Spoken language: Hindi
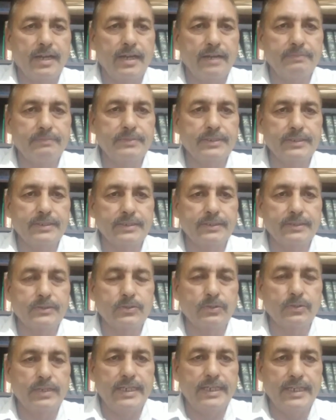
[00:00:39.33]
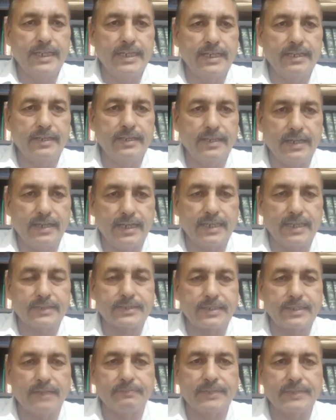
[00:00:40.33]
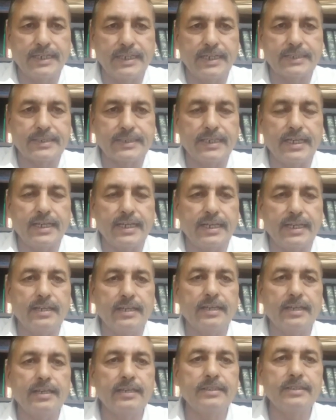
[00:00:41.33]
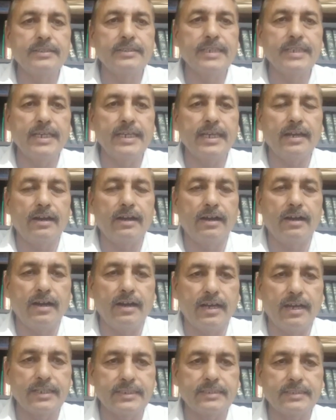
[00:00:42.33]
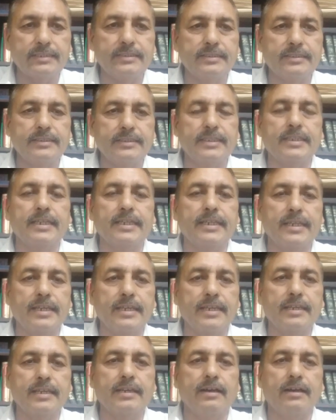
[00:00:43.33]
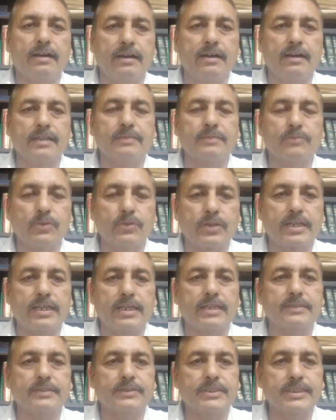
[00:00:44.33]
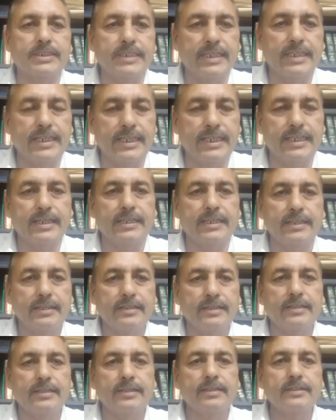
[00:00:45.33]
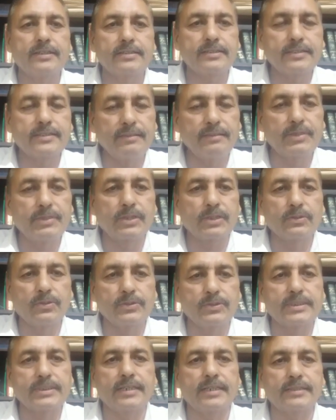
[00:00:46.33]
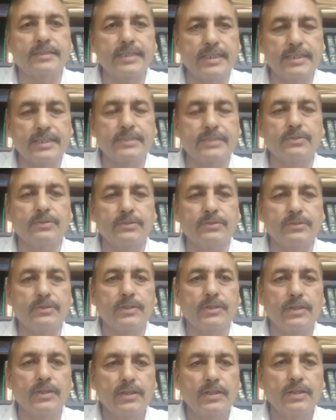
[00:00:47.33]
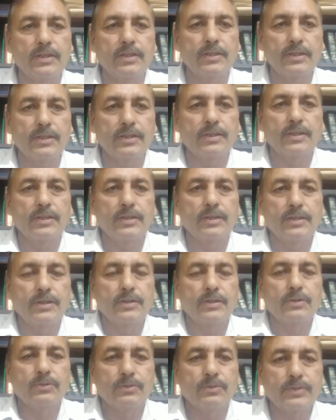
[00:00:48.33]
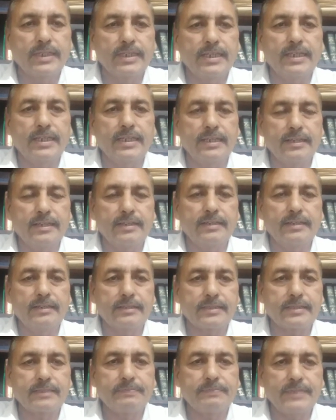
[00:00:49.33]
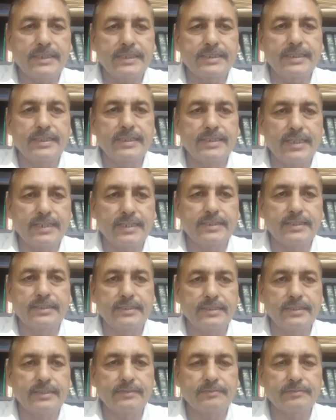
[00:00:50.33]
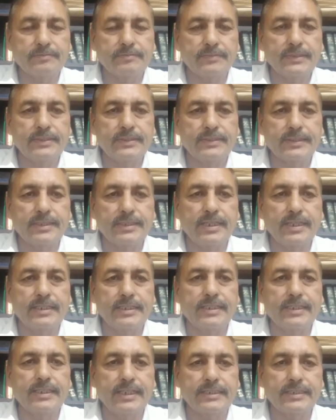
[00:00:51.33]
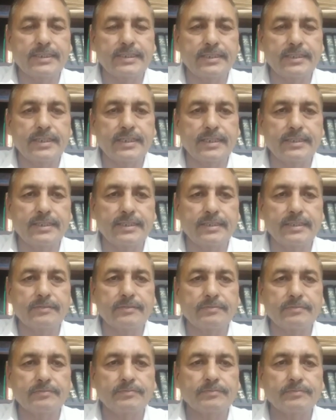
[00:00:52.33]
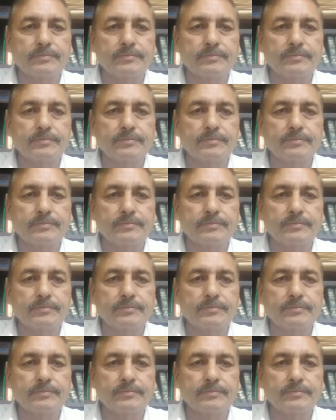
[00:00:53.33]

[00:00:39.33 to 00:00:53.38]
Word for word: अब जो ले लास्ट अपडेट्स है ये आज यानी कि आज मोरखा छः सितंबर 2023 को उन्हें स्पेशल जज इंसदाद दहशत गर्दी